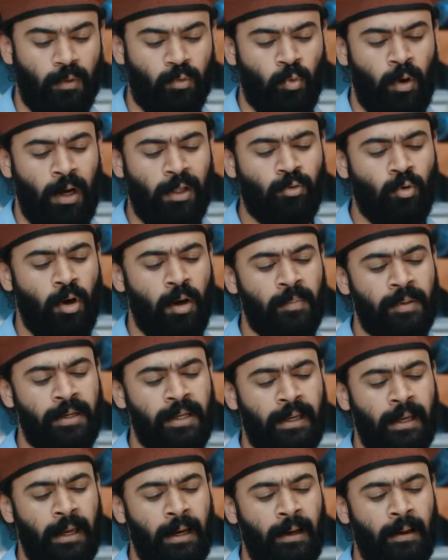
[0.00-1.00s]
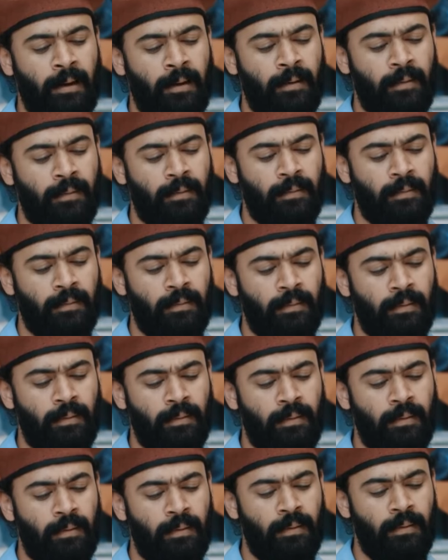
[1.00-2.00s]
وتعد أمريكا
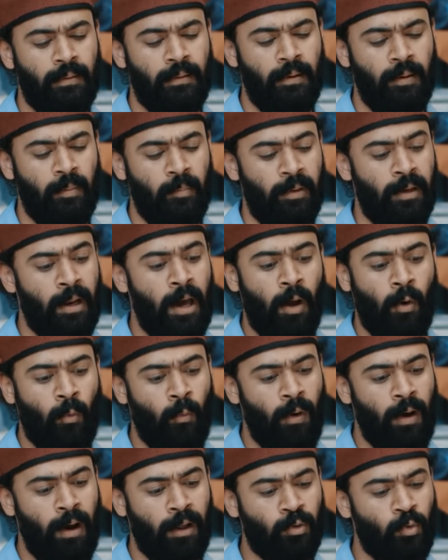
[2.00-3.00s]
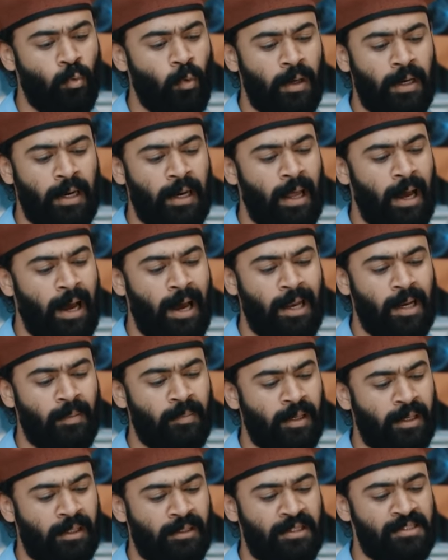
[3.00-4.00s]
من أقوى دول
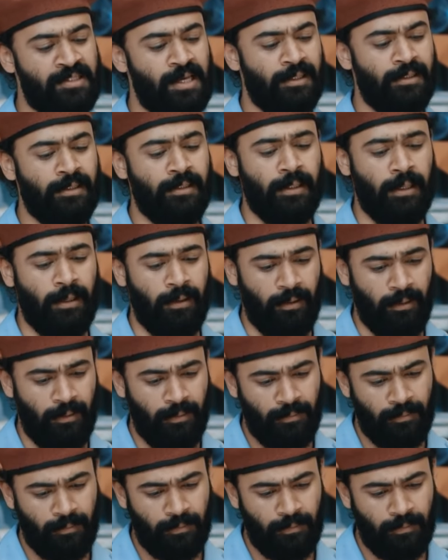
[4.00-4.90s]
العالم اقتصاديا